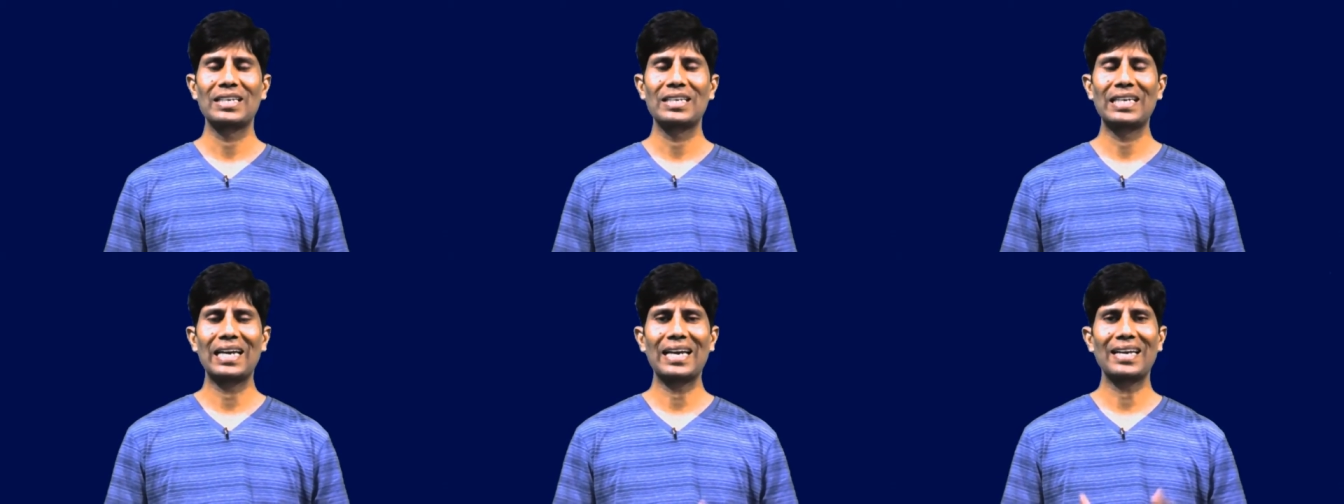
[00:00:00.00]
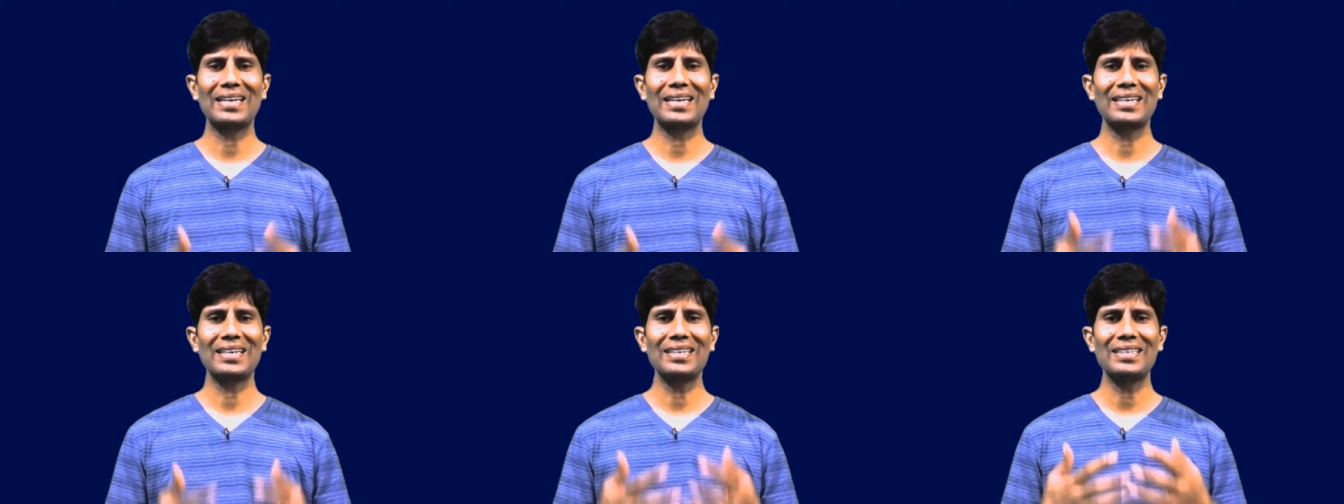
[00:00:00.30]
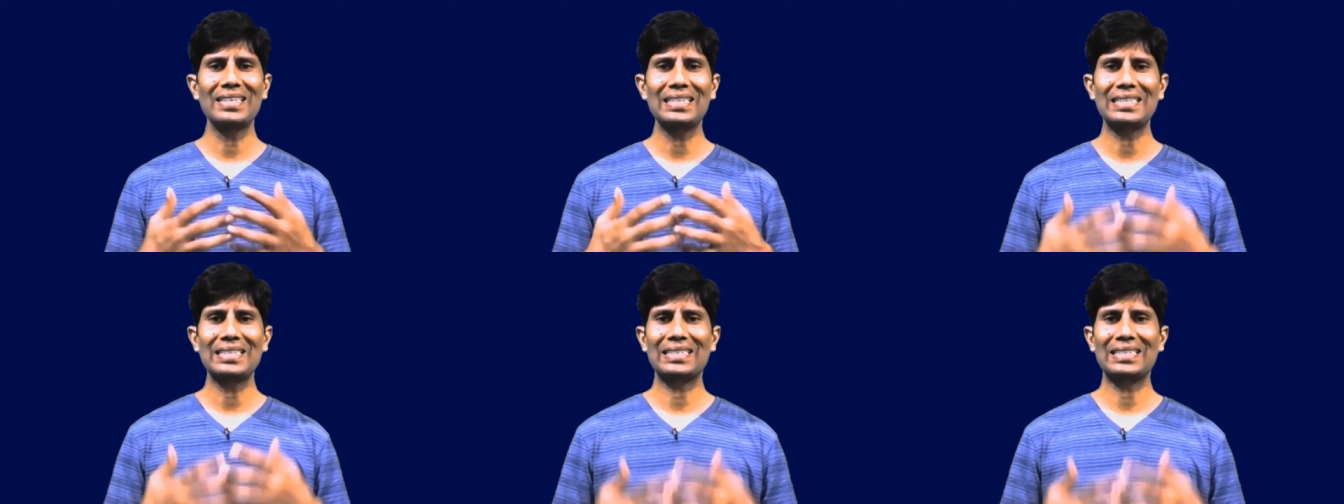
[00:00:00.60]

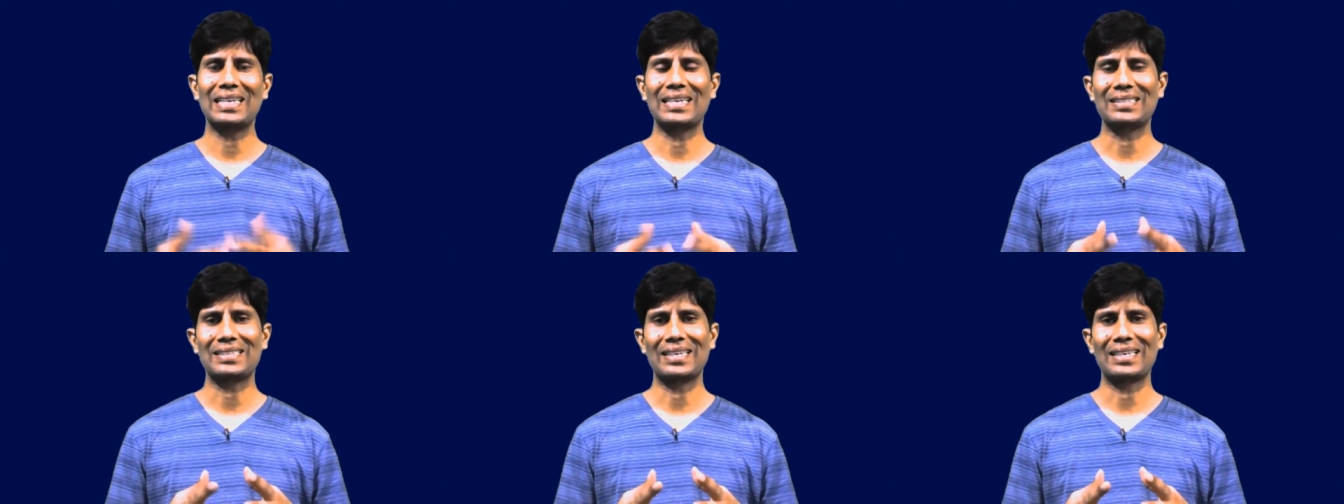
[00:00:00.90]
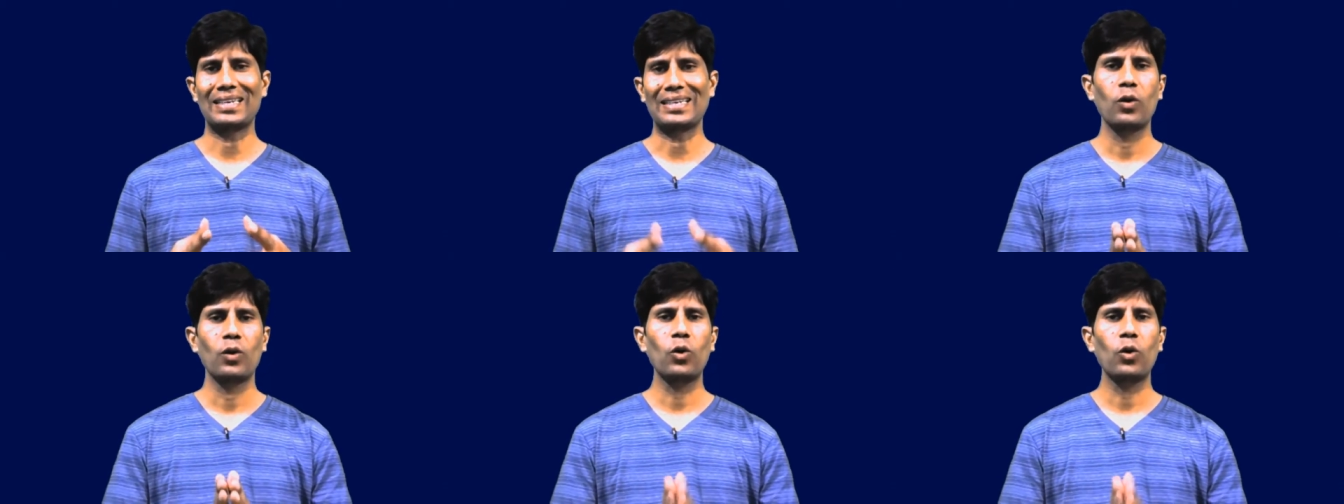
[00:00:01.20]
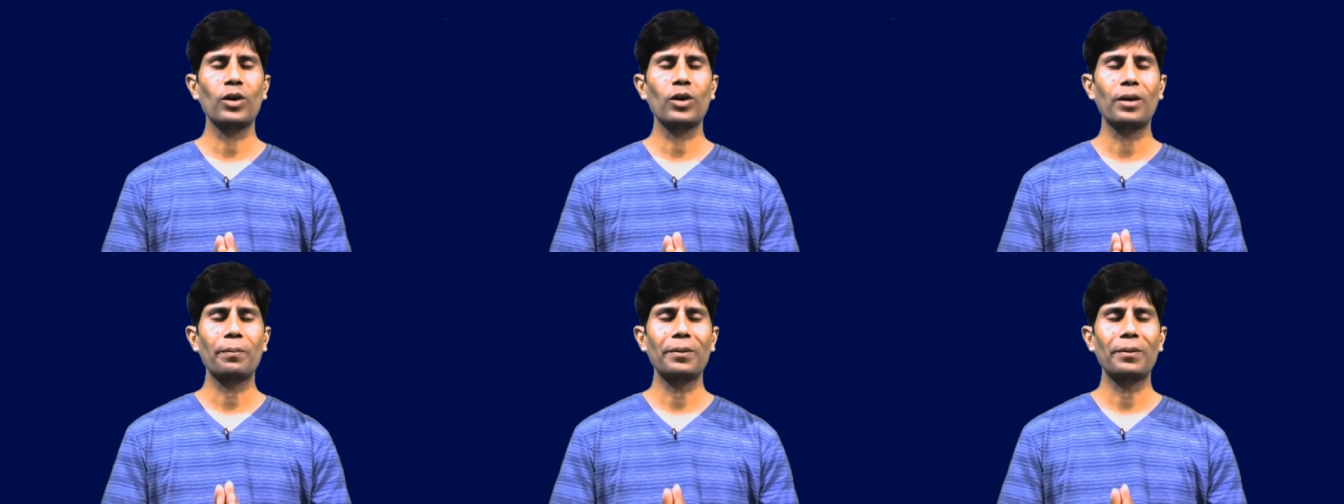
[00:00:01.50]
गहरी सांस लें
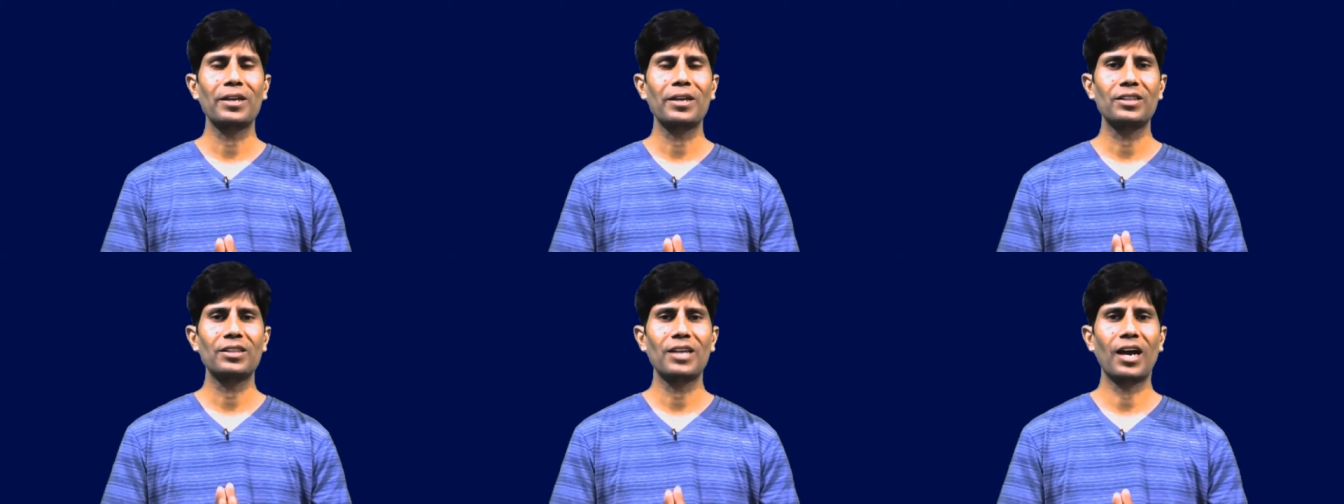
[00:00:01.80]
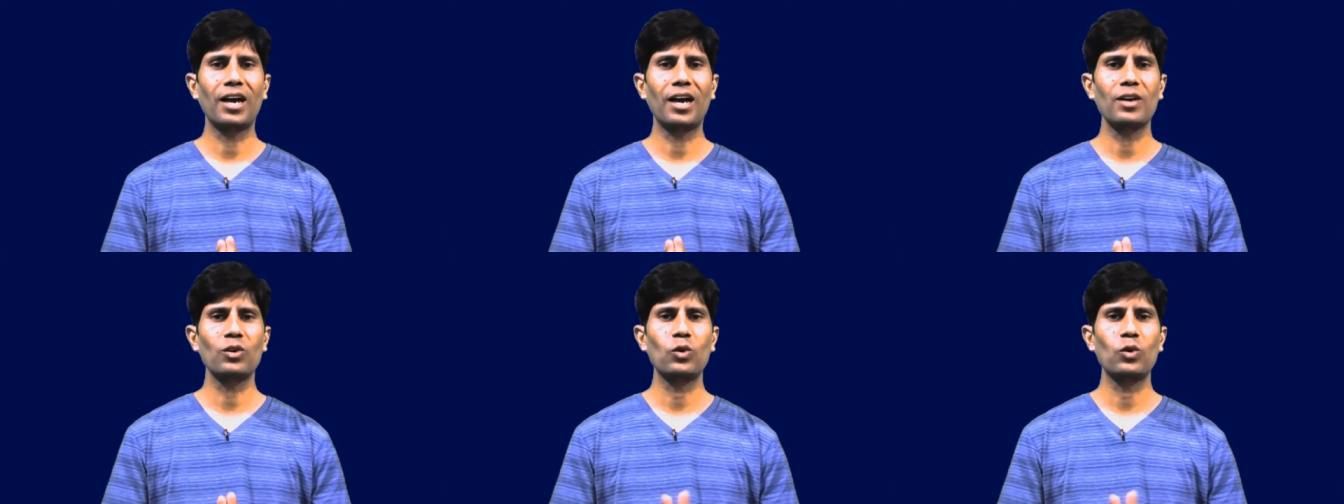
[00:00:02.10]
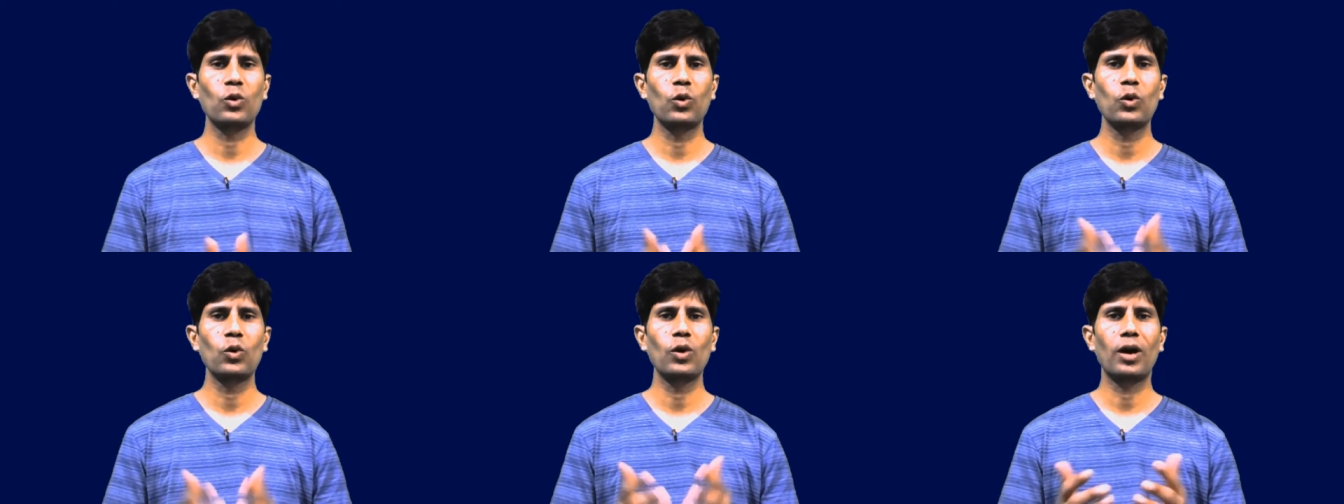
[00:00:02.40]
और अपने ध्यान
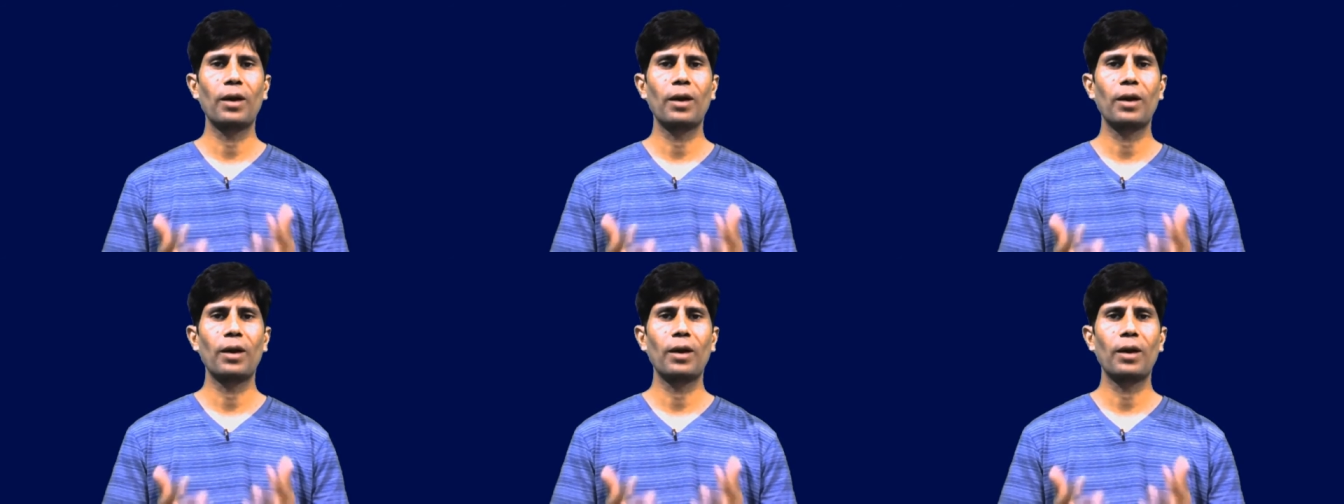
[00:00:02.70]
को